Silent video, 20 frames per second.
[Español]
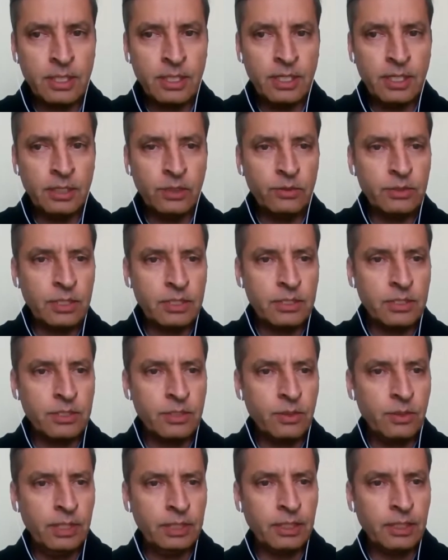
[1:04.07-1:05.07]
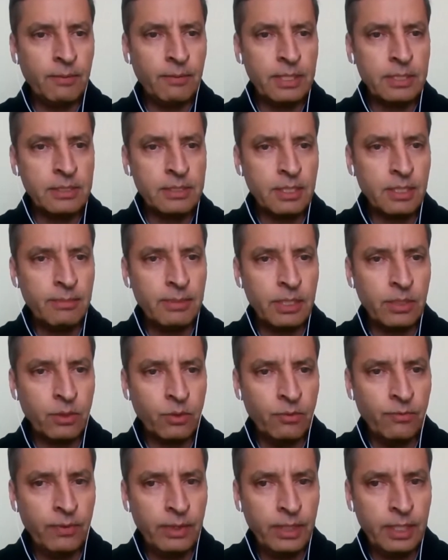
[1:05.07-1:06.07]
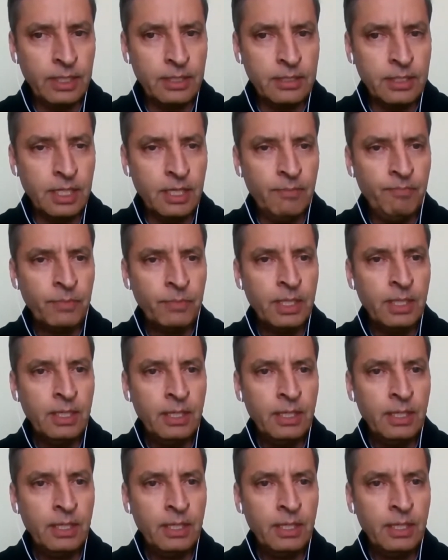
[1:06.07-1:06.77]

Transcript: siguiendo esta sesión a través de videoconferencia